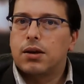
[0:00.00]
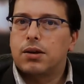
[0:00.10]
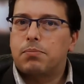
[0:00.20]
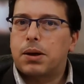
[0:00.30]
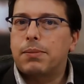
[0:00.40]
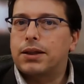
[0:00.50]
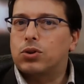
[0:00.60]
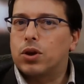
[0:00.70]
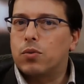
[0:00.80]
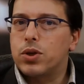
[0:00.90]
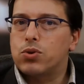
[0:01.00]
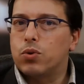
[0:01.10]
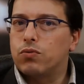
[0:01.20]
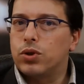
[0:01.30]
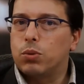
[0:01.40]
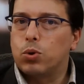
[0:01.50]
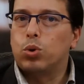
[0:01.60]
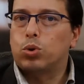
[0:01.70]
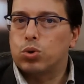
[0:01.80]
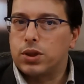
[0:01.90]
Eh, premetto che questo è un video
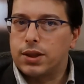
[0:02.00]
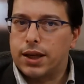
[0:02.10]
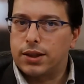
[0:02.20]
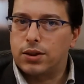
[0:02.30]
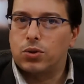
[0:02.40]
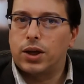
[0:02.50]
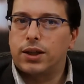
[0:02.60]
molto sintetico